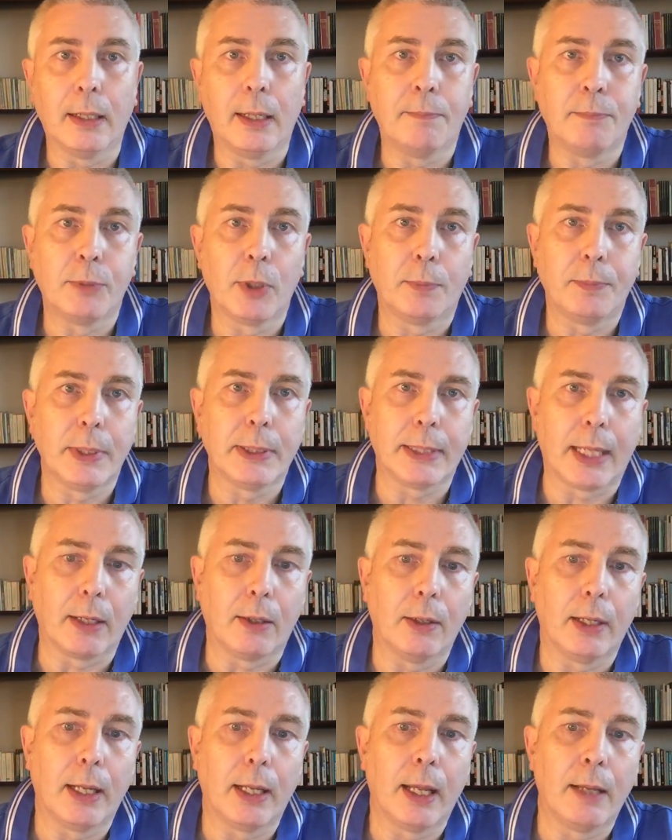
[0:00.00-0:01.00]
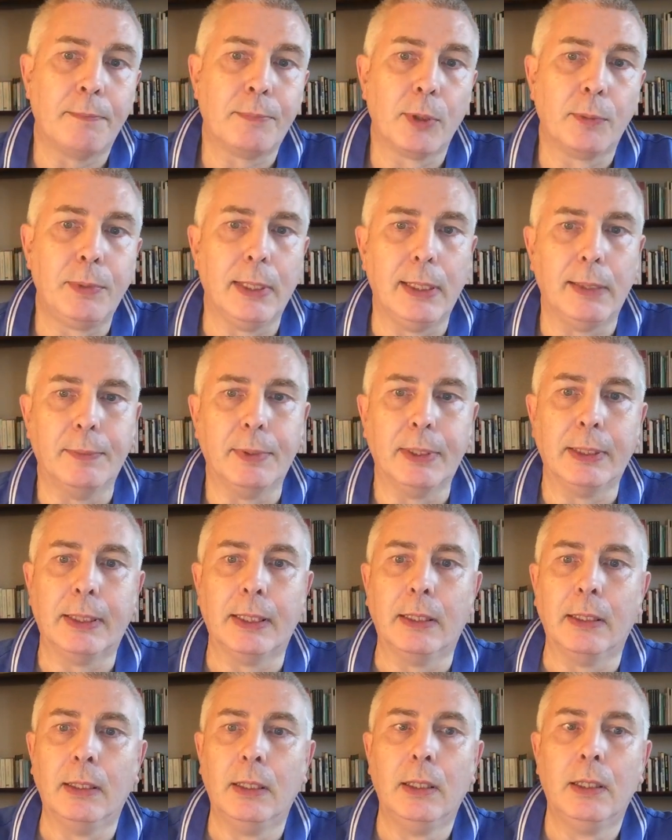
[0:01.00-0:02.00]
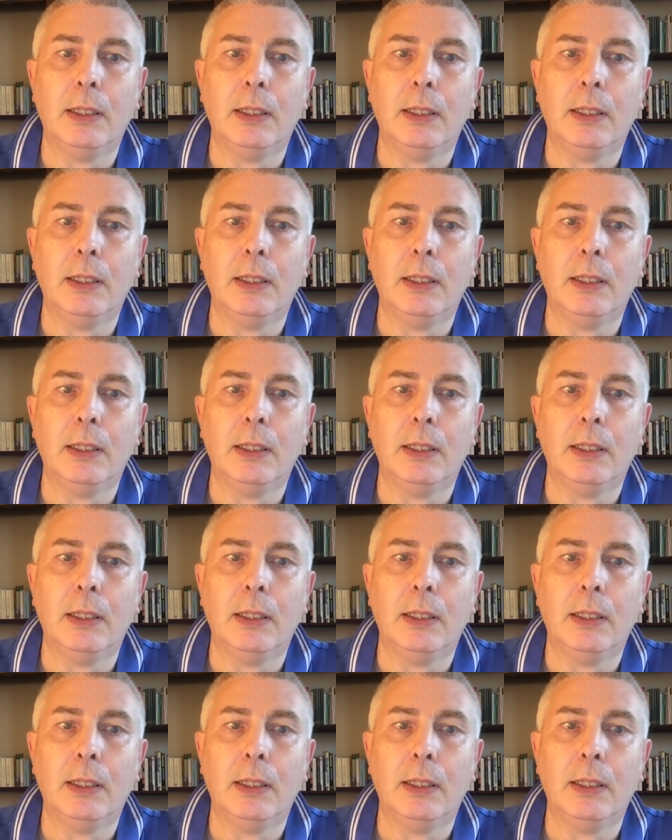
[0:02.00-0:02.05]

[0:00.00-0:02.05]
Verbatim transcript: le proprie regole e i propri limiti.